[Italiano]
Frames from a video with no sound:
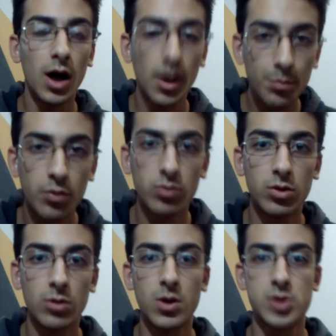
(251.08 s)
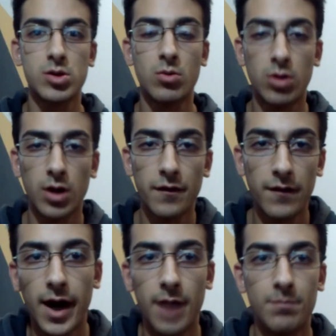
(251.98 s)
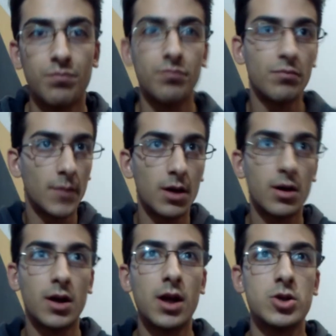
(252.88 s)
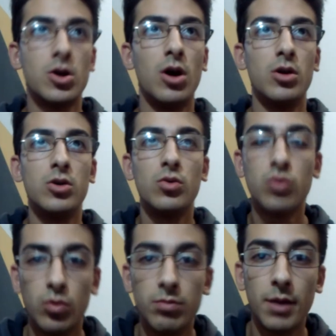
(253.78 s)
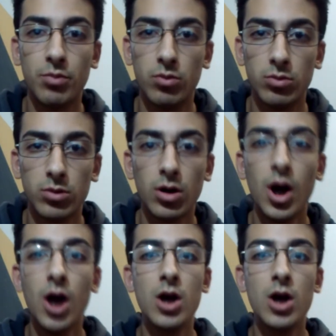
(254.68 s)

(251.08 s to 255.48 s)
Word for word: Appunto questo è quello che fa, che ne so, YouTube appunto,